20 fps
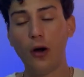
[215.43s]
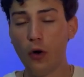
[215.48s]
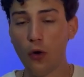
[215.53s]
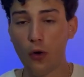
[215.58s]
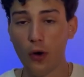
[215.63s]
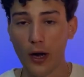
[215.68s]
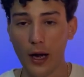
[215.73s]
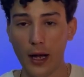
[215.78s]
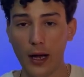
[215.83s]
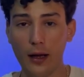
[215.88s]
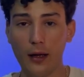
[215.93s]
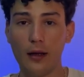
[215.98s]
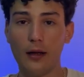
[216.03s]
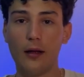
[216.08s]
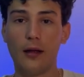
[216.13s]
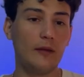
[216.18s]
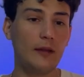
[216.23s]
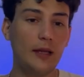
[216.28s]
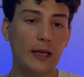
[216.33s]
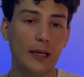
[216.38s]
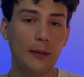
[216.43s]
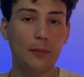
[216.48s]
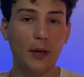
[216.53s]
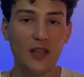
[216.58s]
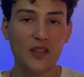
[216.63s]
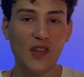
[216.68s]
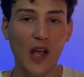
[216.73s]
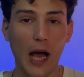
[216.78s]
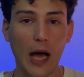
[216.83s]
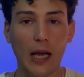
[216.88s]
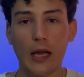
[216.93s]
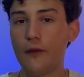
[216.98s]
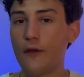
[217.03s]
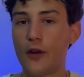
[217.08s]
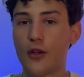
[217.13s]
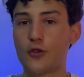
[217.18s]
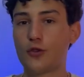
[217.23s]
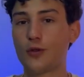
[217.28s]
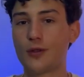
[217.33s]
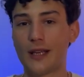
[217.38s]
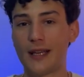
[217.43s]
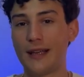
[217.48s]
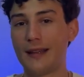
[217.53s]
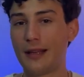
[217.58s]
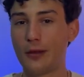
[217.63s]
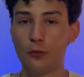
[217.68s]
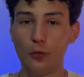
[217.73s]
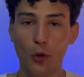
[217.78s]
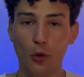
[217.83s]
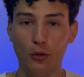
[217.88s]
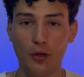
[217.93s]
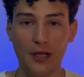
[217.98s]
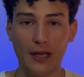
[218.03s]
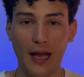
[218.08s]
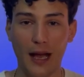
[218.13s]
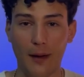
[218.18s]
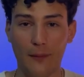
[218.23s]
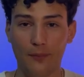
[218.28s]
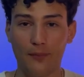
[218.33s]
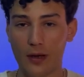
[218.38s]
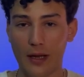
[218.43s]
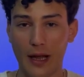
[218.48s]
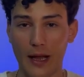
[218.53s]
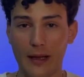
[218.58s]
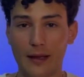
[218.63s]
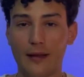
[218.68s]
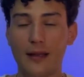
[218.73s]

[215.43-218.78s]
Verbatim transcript: Ora di basale faccio 32 unità, ok?